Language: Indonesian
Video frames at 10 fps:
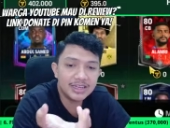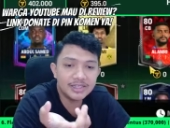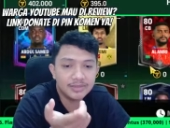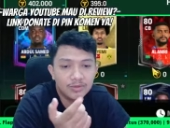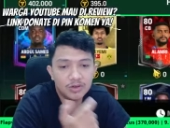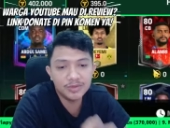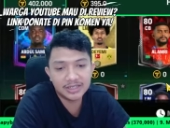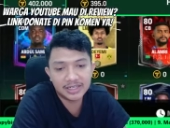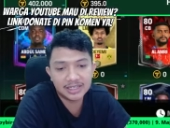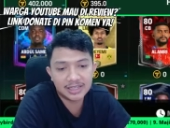yang sebelumnya
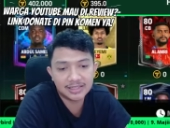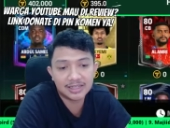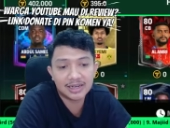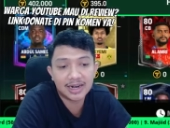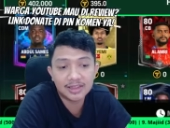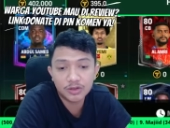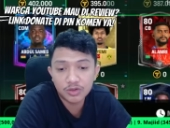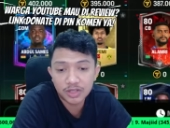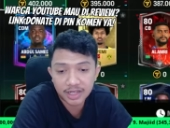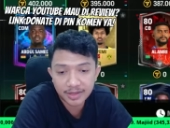sekitar 100
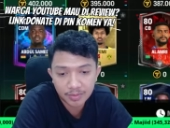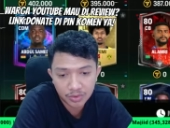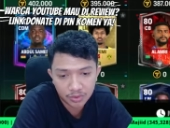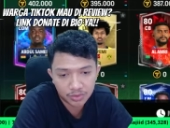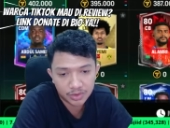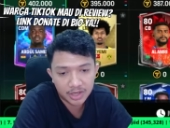ribu